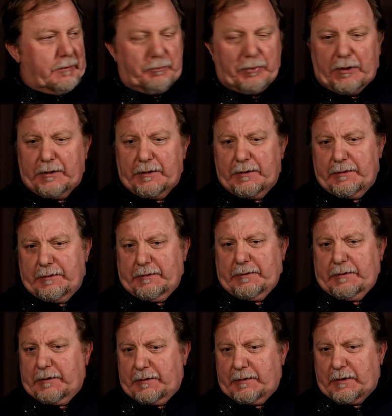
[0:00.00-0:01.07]
poi
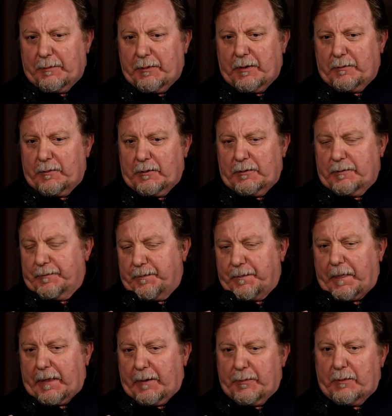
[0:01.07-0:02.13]
eh, abbiamo,
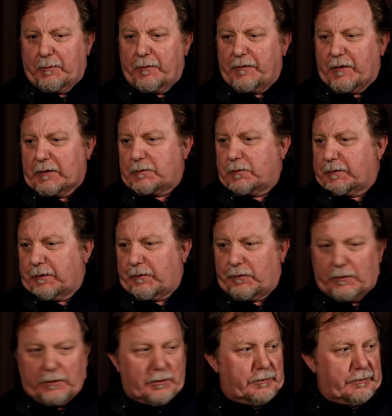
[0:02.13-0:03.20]
abbiamo, fatto
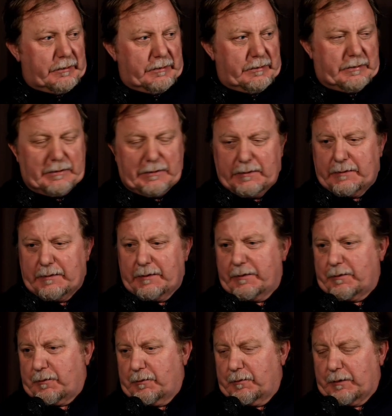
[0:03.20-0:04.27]
tesoro de, de, degli
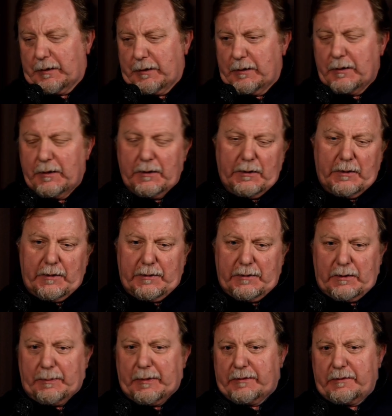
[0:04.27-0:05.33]
errori
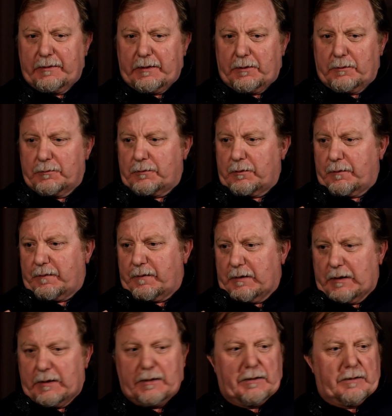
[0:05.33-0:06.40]
della partita contro il
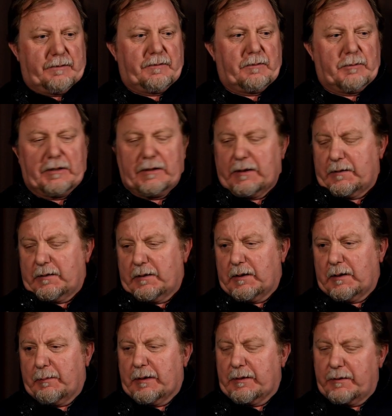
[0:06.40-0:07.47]
Siena, siamo andati
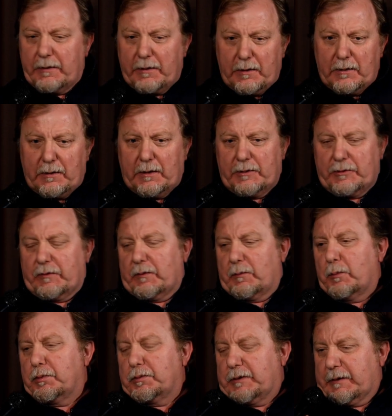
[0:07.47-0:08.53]
alla bandierina, ci siamo
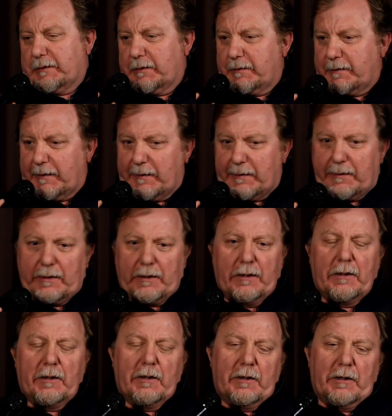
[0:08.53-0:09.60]
buttati in terra,
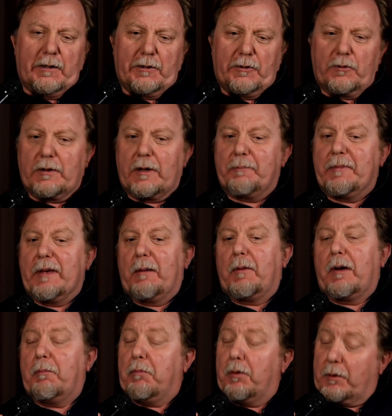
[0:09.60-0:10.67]
eh, non abbiamo
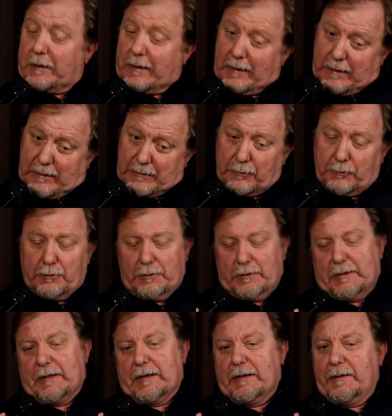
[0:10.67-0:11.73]
abboccato
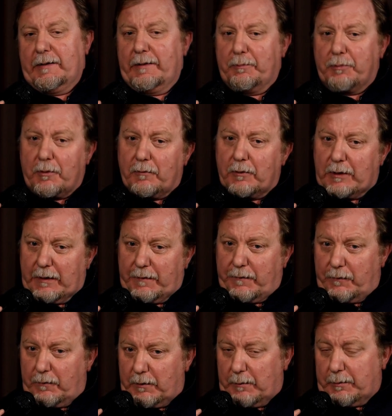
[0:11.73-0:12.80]
alle
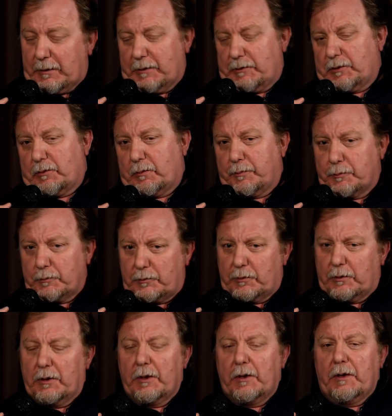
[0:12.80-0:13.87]
provocazioni perché a un certo
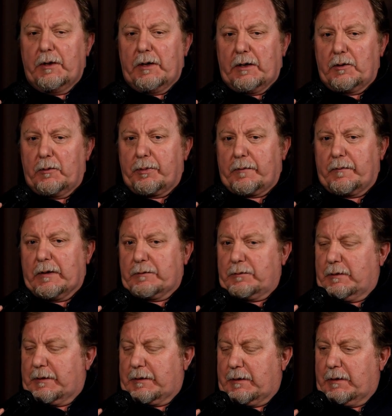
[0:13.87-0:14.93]
punto hanno provato
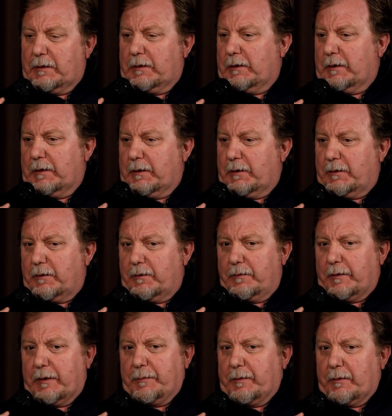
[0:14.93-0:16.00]
anche eh,
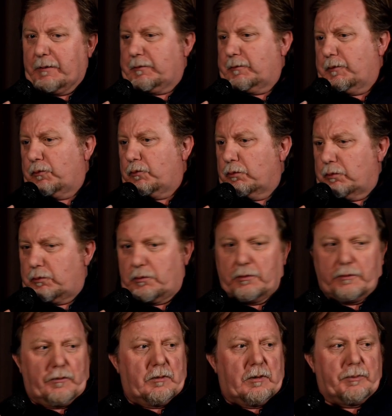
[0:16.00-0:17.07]
hanno provato di tutto,
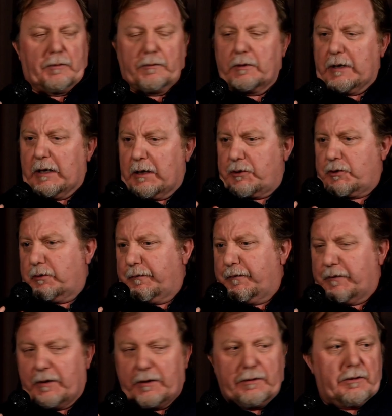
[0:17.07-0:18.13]
insomma, provocarci,
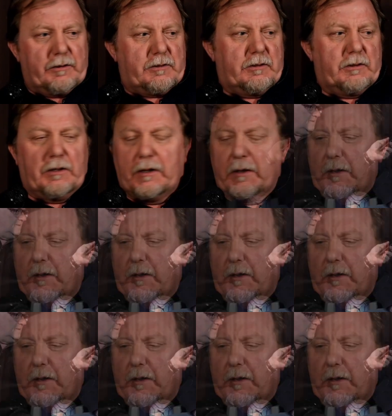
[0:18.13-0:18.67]
offenderci